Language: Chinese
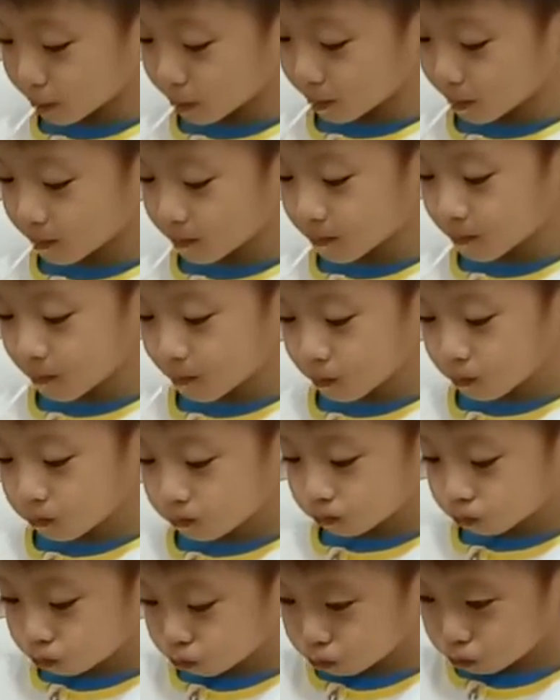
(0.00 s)
这个是
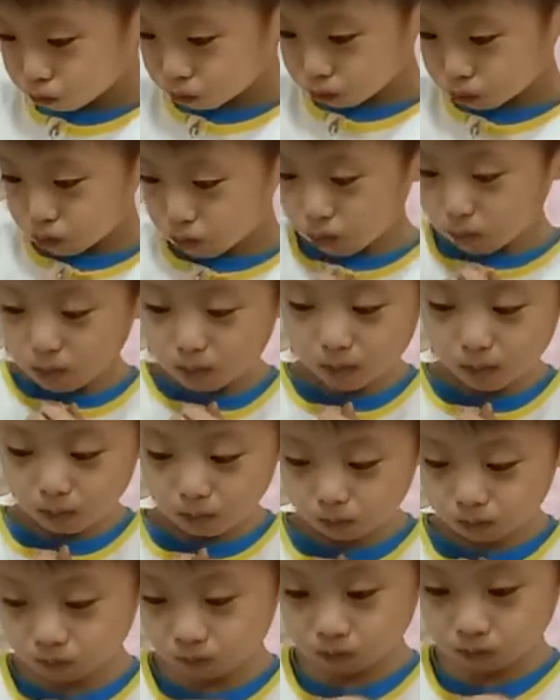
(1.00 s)
你的睡
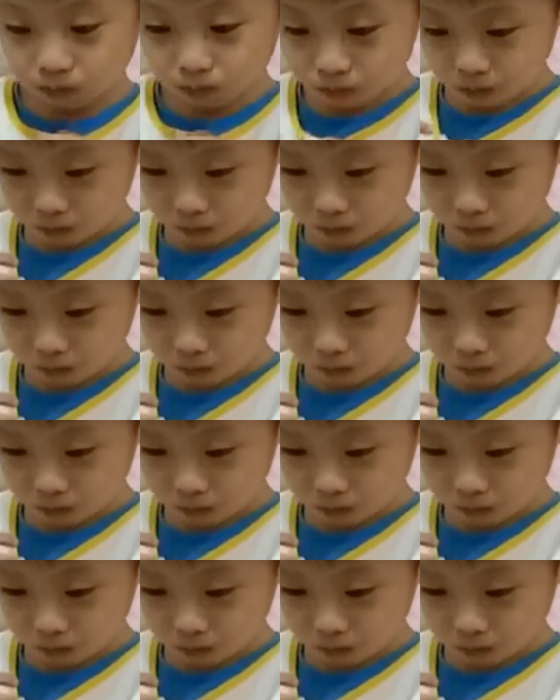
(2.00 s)
衣啊。